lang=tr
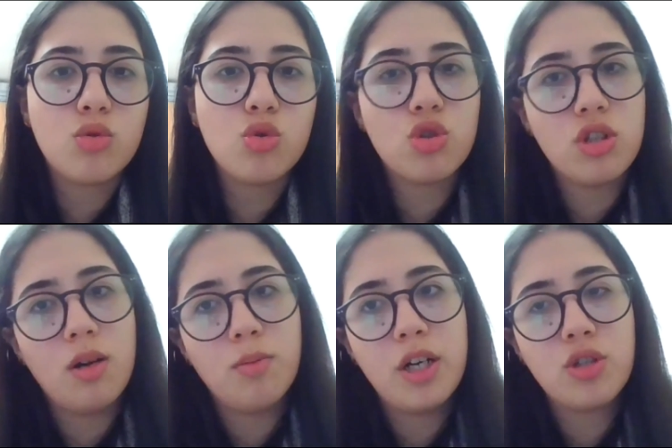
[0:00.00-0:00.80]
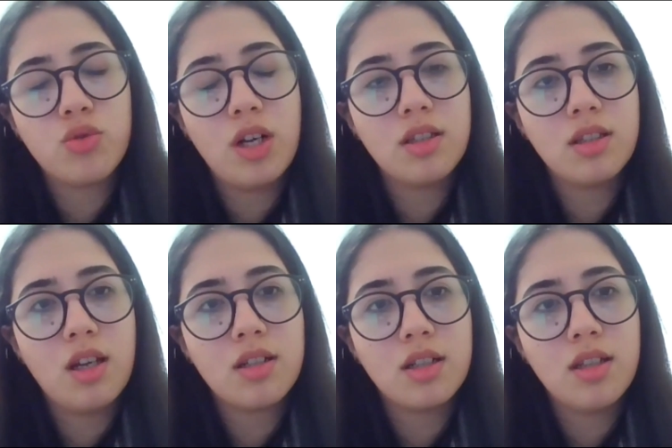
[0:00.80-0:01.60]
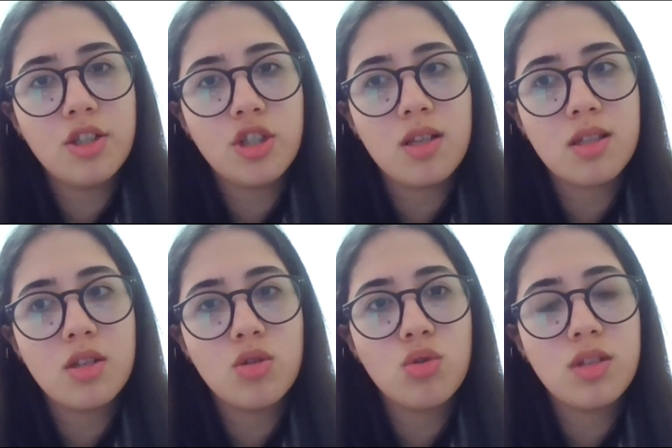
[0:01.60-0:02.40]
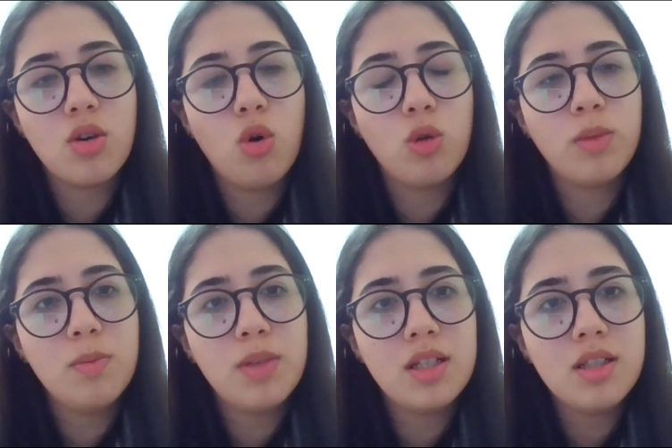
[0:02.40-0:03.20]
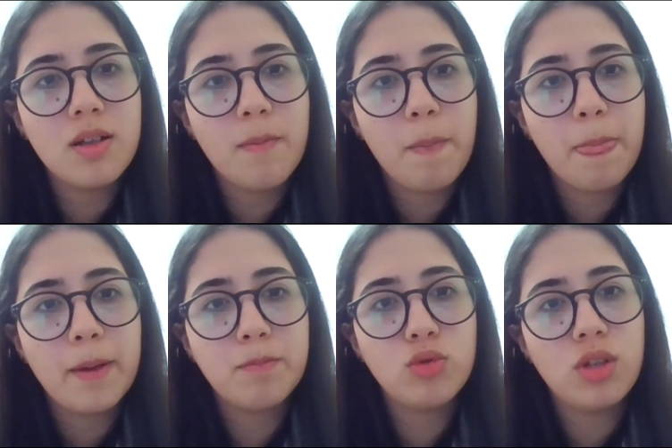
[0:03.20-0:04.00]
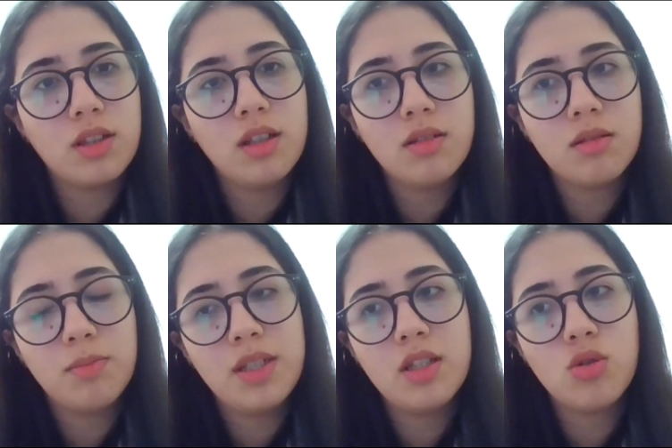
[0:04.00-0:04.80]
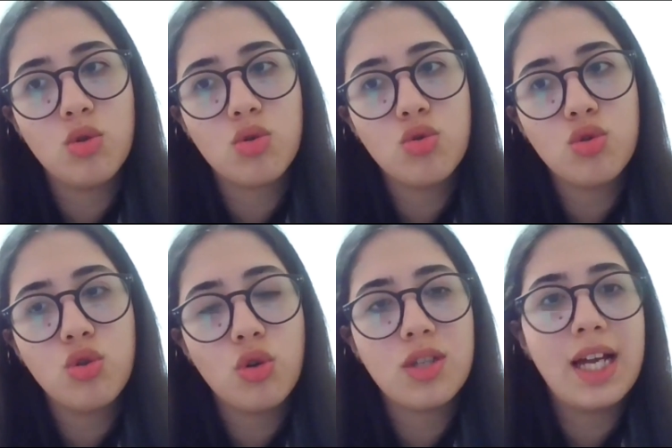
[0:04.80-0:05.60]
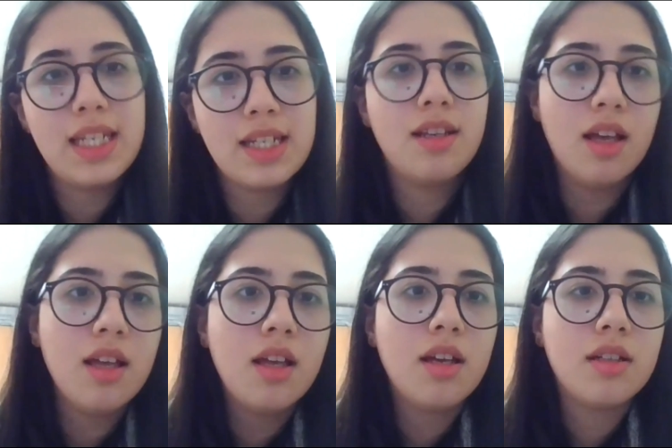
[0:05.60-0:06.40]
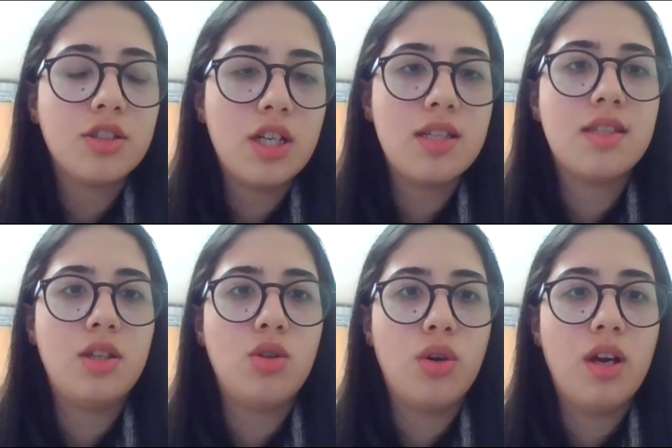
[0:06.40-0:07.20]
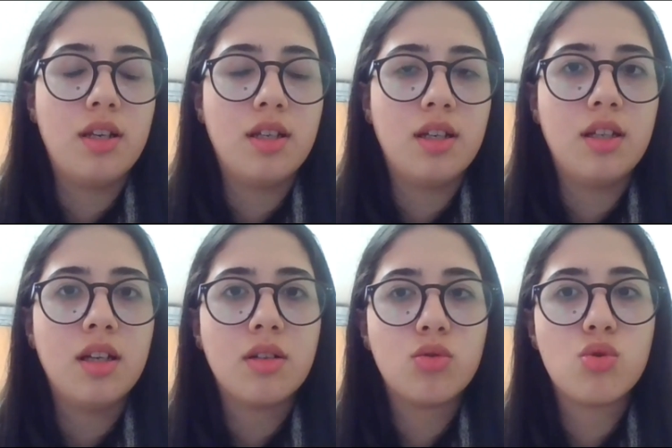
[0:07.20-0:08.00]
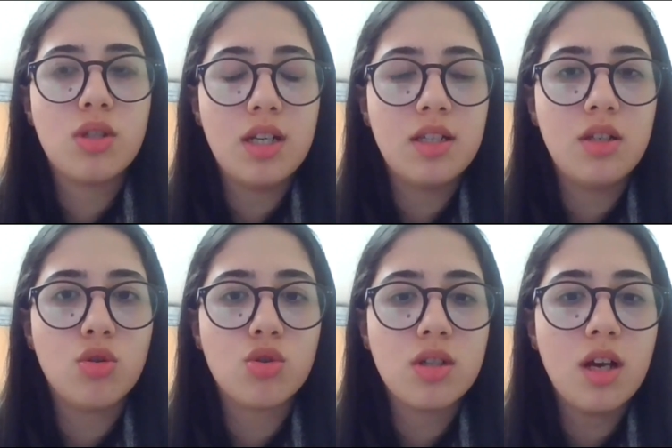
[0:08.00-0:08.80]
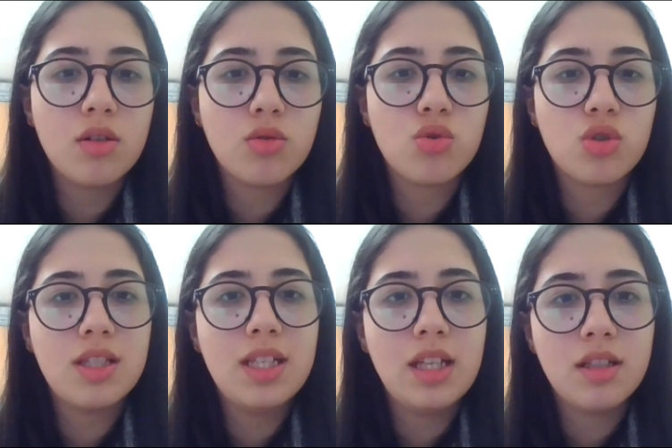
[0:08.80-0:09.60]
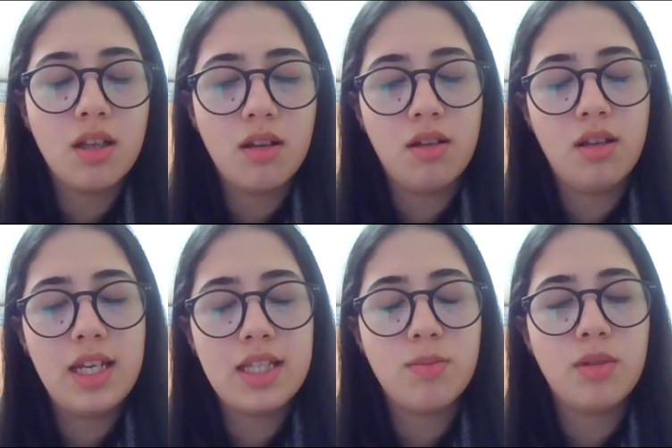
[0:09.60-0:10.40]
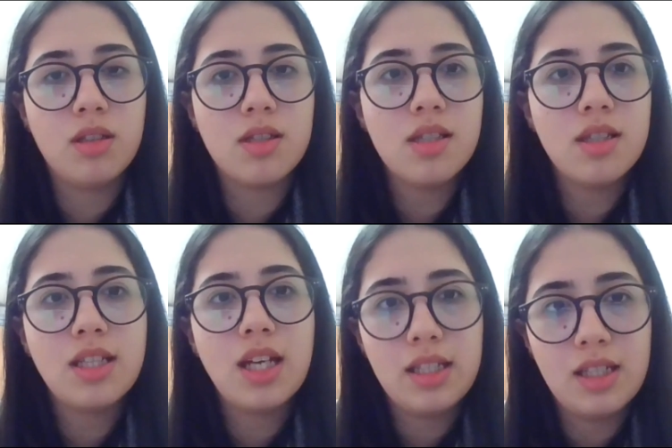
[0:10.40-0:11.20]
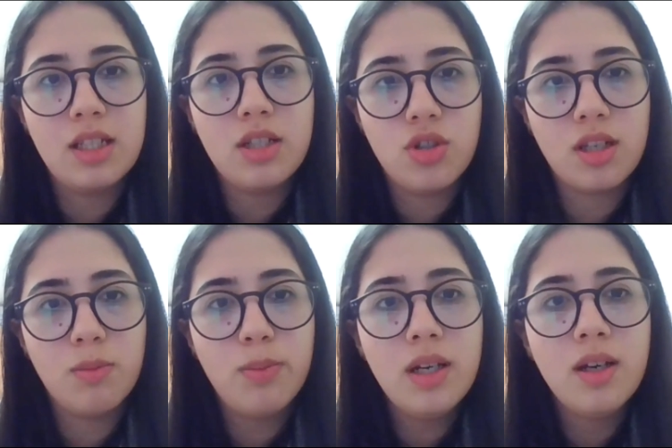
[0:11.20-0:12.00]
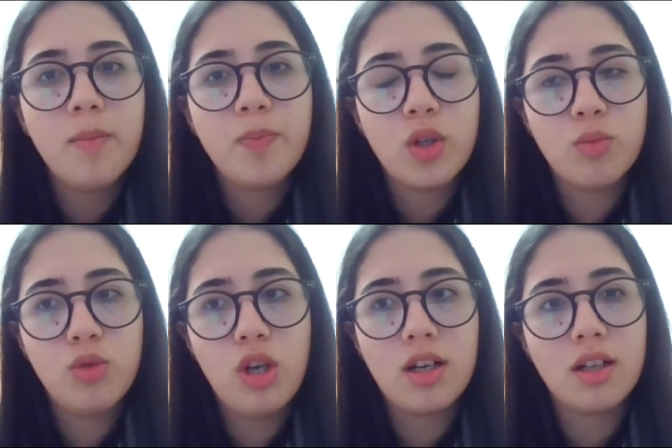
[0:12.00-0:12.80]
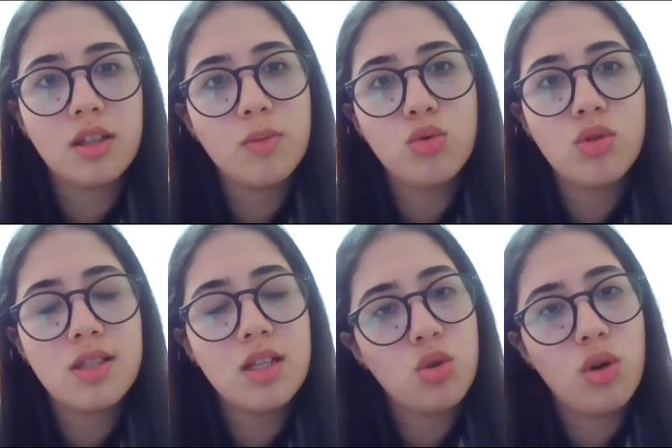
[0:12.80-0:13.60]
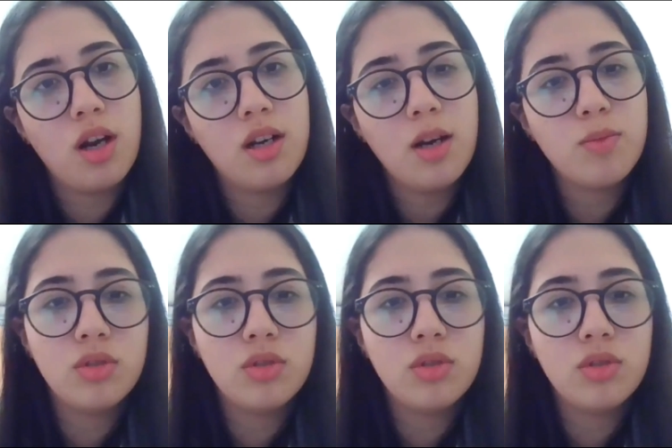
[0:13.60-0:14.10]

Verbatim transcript: Rusça başvuranlar kadar şansınız yüksek olmayabilir. Bundan da bilginiz olsun. Çünkü özellikle şey isteniyor yani hani Rusya'ya gidiliyorsa Rusça dil eğitim alınsın. Neden İngilizce gibi mülakatta bunu size sorarlar.